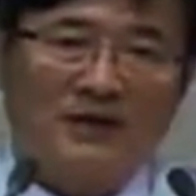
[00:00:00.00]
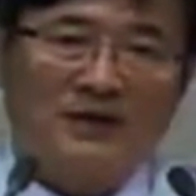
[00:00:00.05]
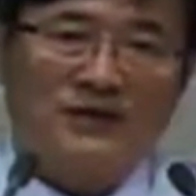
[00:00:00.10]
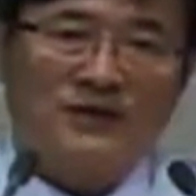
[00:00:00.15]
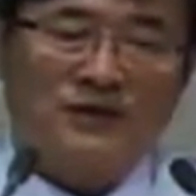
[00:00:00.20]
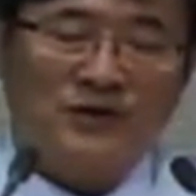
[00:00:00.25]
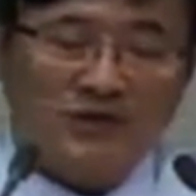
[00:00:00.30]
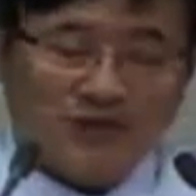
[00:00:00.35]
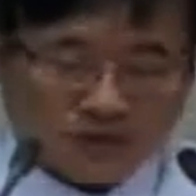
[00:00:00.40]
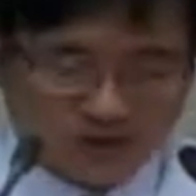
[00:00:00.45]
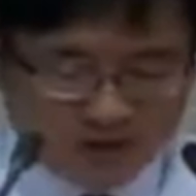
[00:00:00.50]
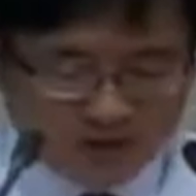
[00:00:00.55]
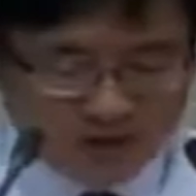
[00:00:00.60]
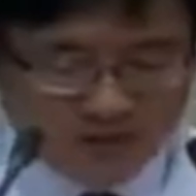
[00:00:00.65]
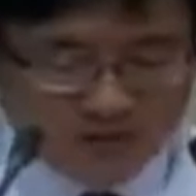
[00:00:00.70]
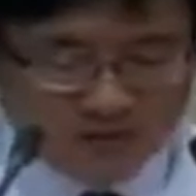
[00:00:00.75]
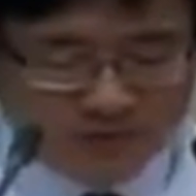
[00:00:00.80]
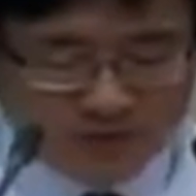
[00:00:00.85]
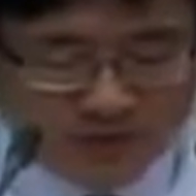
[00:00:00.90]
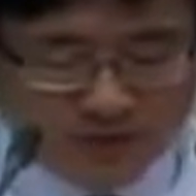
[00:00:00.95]

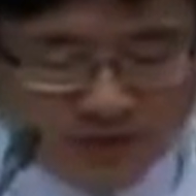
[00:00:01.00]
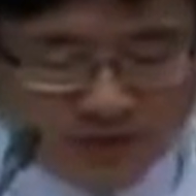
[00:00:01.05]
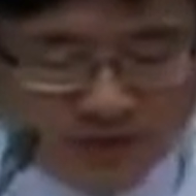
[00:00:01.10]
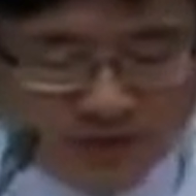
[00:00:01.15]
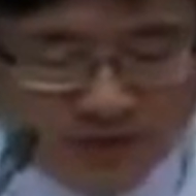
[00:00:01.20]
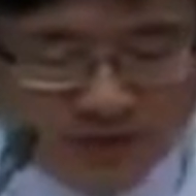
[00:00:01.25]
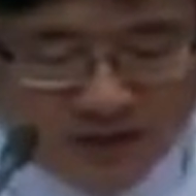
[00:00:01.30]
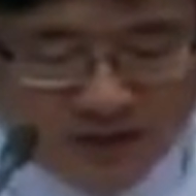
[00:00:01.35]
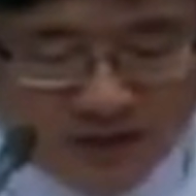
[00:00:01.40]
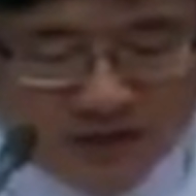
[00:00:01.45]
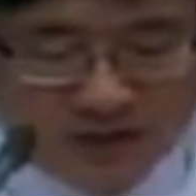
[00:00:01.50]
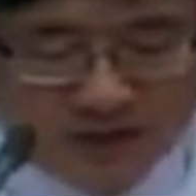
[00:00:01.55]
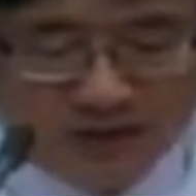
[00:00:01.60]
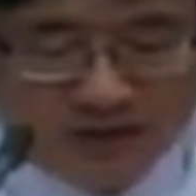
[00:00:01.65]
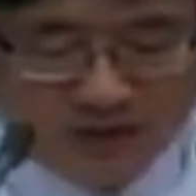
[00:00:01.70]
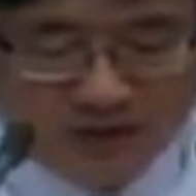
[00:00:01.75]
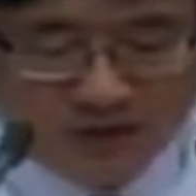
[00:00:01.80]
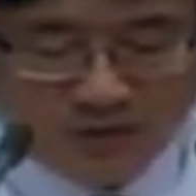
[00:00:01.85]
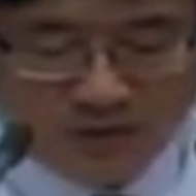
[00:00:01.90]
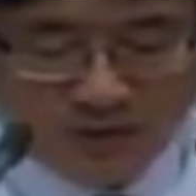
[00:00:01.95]
철저하게 비참한 나라가
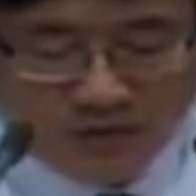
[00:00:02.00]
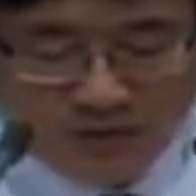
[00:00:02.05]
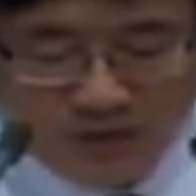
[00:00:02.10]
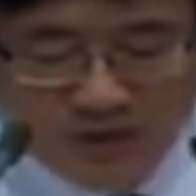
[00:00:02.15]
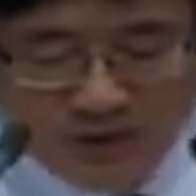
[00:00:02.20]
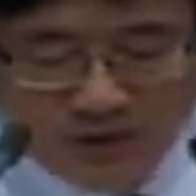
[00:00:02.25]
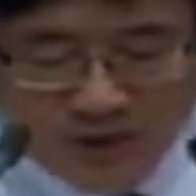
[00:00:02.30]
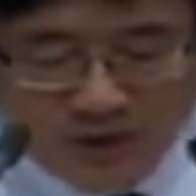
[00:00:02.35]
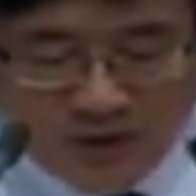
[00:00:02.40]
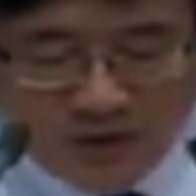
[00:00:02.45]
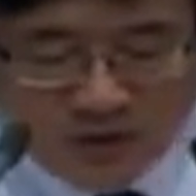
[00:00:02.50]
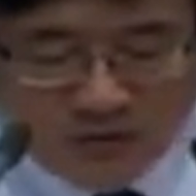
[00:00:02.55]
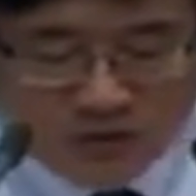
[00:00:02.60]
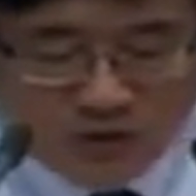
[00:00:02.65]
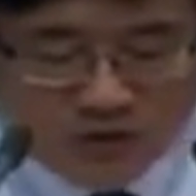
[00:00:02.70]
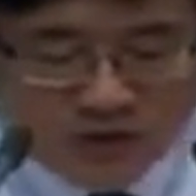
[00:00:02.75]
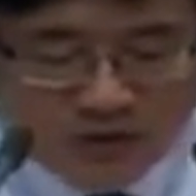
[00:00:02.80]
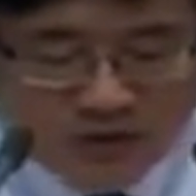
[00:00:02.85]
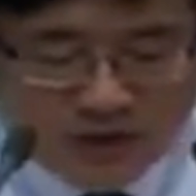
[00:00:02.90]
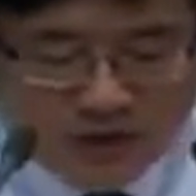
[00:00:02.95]
되었고
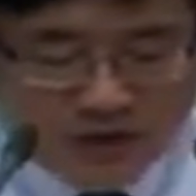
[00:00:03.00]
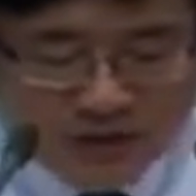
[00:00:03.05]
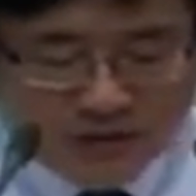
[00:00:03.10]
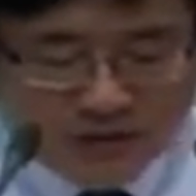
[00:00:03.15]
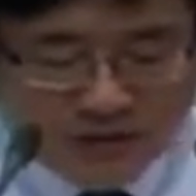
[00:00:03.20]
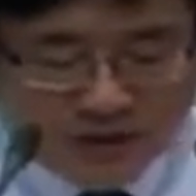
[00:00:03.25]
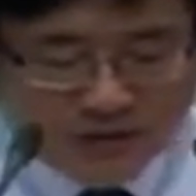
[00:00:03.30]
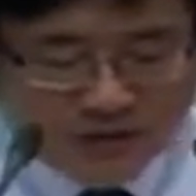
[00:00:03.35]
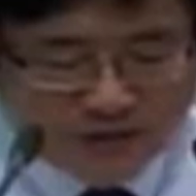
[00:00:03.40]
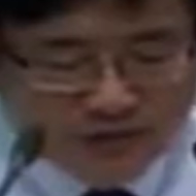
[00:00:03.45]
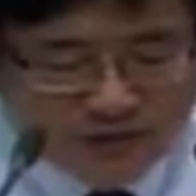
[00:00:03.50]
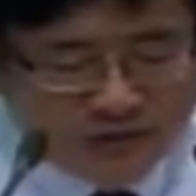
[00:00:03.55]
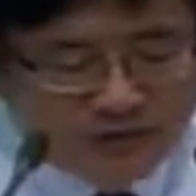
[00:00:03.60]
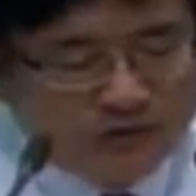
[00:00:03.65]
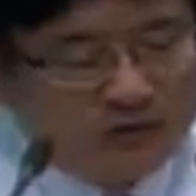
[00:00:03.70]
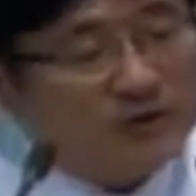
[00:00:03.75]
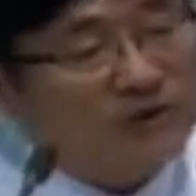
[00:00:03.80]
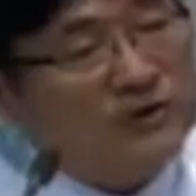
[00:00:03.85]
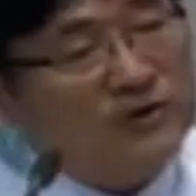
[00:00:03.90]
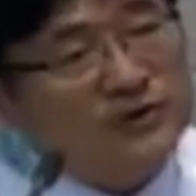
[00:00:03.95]
불쌍한
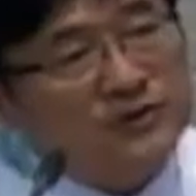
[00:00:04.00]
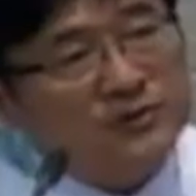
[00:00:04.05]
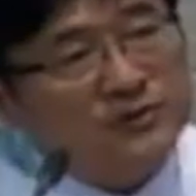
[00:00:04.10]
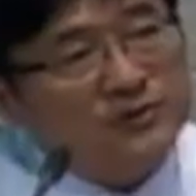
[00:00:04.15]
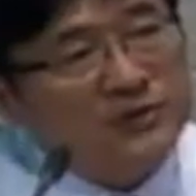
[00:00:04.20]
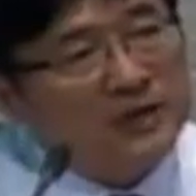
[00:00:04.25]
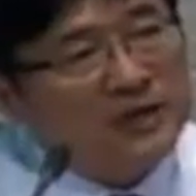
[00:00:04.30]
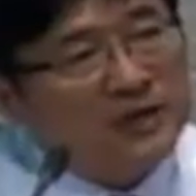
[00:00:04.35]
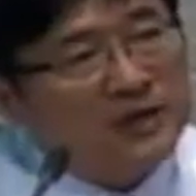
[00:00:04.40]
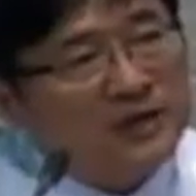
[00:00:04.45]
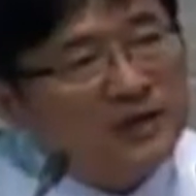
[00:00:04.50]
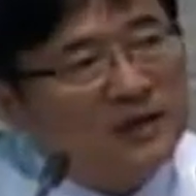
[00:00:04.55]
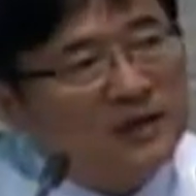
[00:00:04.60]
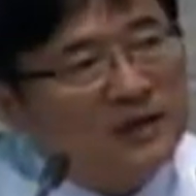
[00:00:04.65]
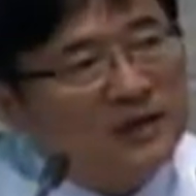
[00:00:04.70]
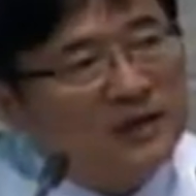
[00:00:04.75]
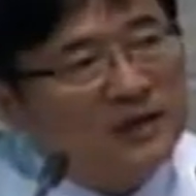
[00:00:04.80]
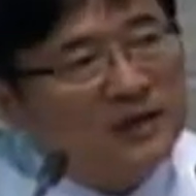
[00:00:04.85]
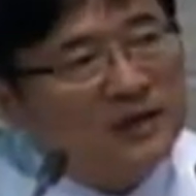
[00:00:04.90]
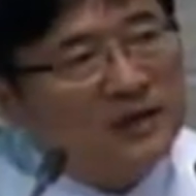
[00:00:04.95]
백성들이 됐습니다.
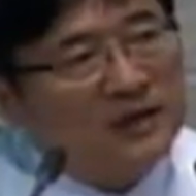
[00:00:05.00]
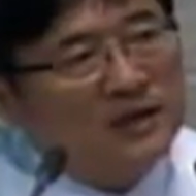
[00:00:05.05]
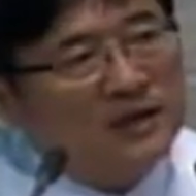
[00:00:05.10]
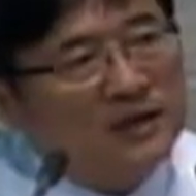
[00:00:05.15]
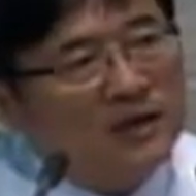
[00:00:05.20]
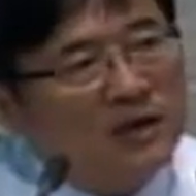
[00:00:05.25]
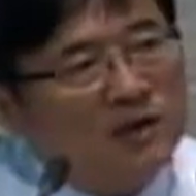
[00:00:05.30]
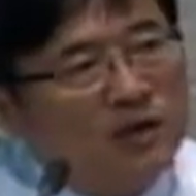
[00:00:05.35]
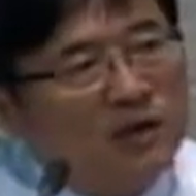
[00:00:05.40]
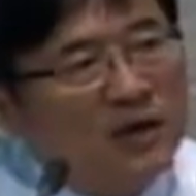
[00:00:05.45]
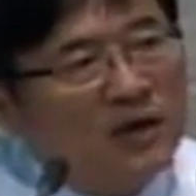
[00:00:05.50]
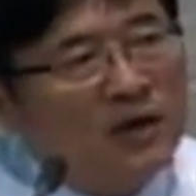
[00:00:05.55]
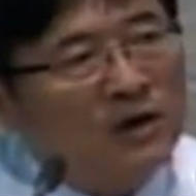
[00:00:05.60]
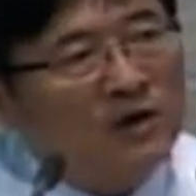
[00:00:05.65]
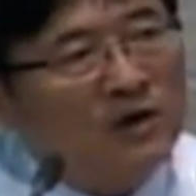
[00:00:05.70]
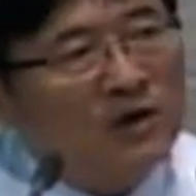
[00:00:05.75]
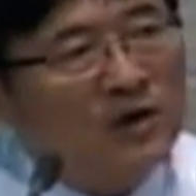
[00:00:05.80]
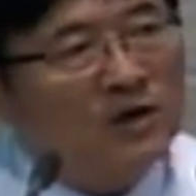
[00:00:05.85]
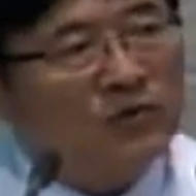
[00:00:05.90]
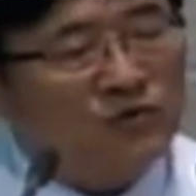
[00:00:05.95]

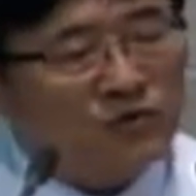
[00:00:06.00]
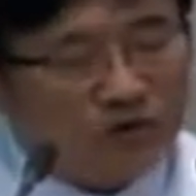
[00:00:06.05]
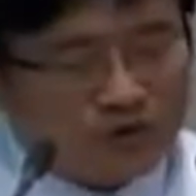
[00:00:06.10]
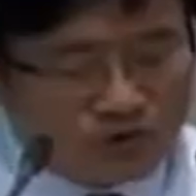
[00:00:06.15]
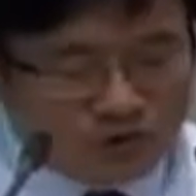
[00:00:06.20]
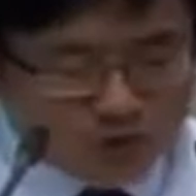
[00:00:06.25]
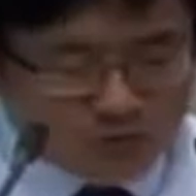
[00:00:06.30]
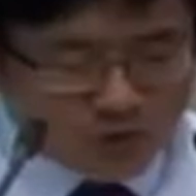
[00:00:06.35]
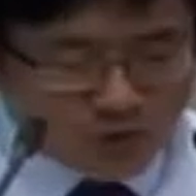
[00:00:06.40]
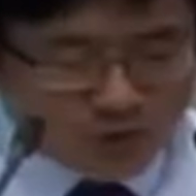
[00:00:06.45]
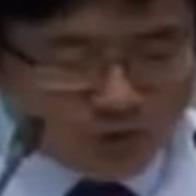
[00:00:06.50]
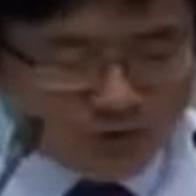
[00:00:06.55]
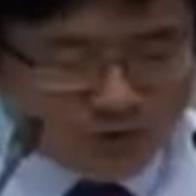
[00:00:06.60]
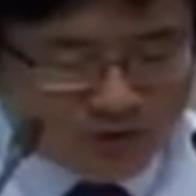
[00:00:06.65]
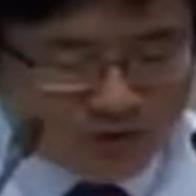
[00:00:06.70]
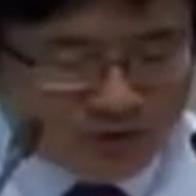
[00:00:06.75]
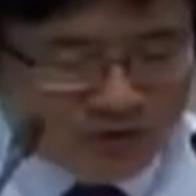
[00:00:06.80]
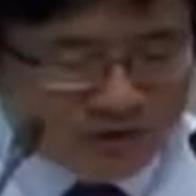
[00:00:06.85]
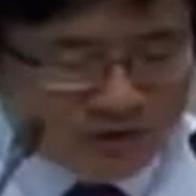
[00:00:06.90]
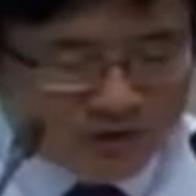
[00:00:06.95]
과거에 누렸던 모든
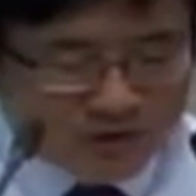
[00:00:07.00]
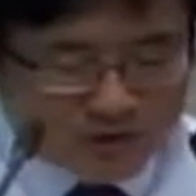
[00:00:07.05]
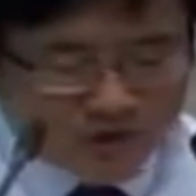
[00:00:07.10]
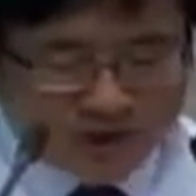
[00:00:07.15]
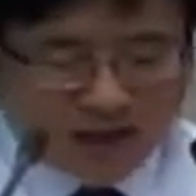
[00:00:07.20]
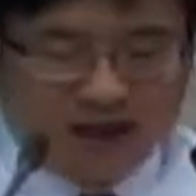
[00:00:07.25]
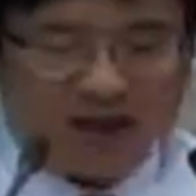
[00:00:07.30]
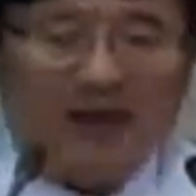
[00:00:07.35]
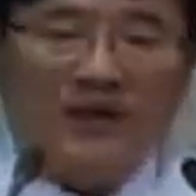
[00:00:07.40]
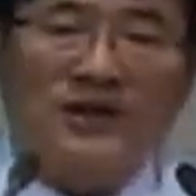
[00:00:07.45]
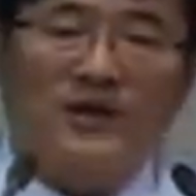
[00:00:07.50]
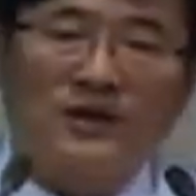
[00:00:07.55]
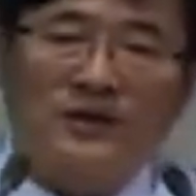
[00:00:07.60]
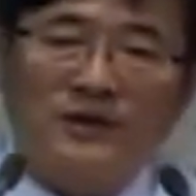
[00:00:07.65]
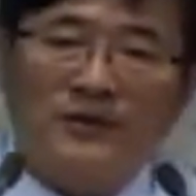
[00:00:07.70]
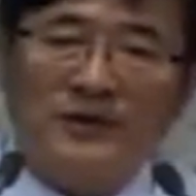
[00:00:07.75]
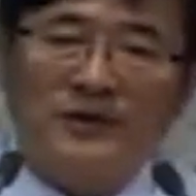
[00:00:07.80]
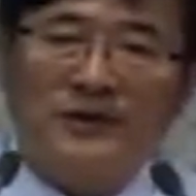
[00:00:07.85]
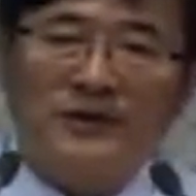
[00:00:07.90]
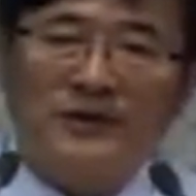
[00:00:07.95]
것들을 다
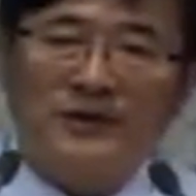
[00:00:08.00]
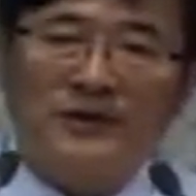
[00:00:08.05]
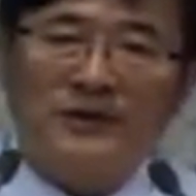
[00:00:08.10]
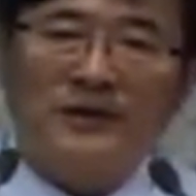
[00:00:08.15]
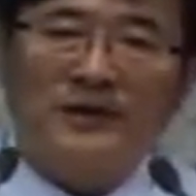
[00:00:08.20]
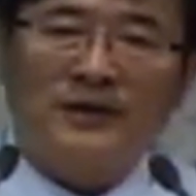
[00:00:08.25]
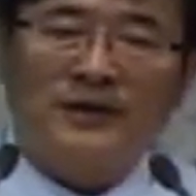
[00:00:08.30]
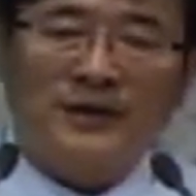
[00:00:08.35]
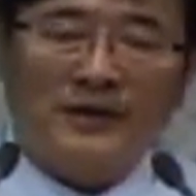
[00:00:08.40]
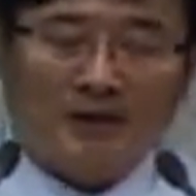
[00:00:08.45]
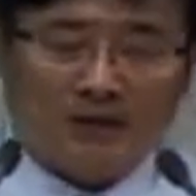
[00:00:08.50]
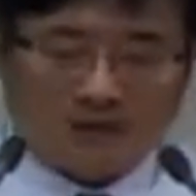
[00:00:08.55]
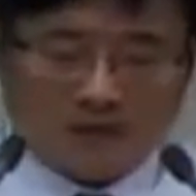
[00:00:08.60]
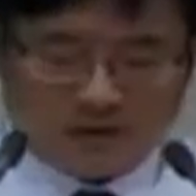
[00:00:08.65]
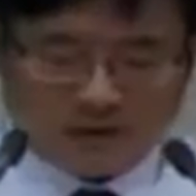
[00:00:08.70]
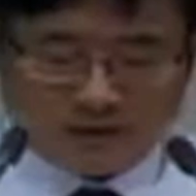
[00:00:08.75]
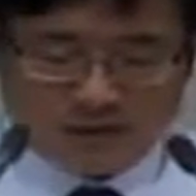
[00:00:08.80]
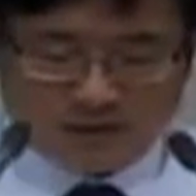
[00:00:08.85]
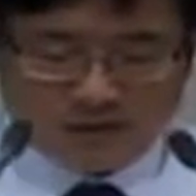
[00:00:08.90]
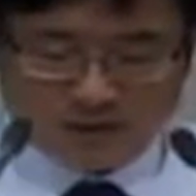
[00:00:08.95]
잃어버린
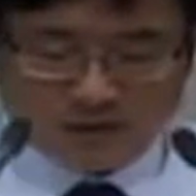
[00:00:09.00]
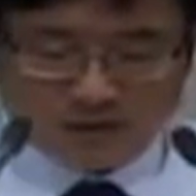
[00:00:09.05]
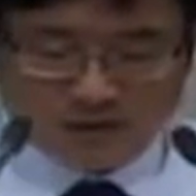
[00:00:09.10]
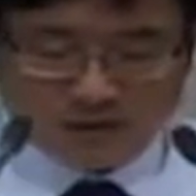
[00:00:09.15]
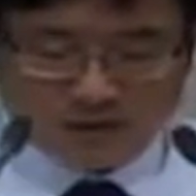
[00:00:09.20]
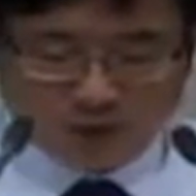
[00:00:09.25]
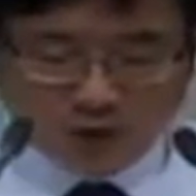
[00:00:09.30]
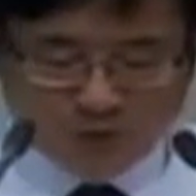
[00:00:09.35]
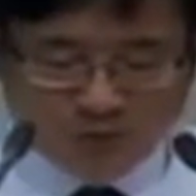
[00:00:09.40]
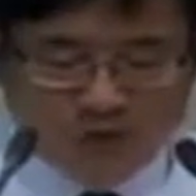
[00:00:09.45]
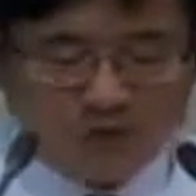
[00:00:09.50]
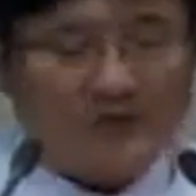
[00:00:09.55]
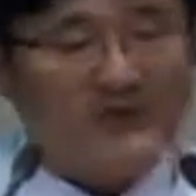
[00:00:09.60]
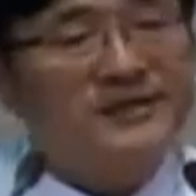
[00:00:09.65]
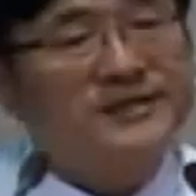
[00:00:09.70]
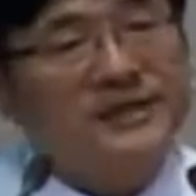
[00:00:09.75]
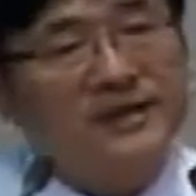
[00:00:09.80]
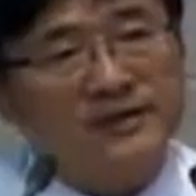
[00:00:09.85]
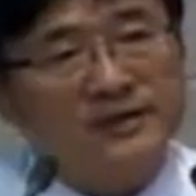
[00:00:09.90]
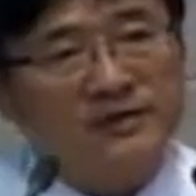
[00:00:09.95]
쪽박
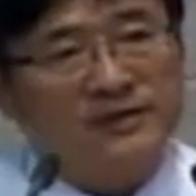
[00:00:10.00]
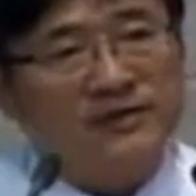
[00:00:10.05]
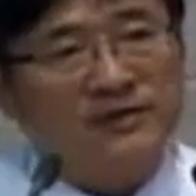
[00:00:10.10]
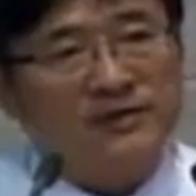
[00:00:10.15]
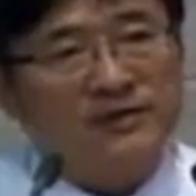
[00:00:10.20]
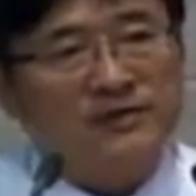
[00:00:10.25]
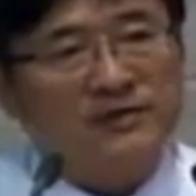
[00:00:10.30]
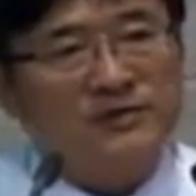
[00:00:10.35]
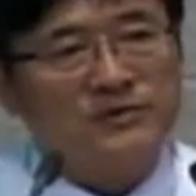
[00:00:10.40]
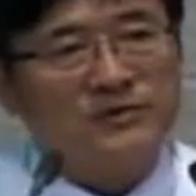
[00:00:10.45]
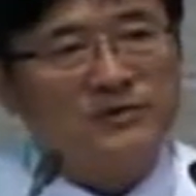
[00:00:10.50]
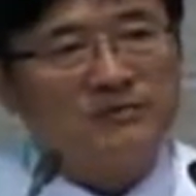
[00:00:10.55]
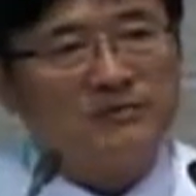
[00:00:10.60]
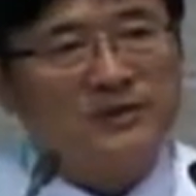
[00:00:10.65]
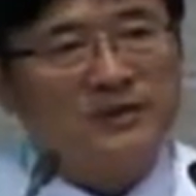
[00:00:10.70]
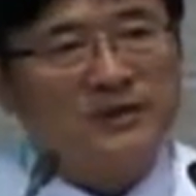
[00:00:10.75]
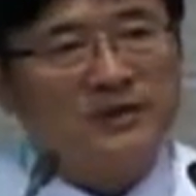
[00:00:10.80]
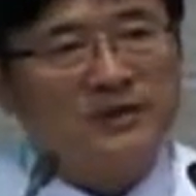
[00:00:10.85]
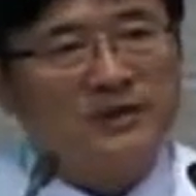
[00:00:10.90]
인생들이 된 것입니다.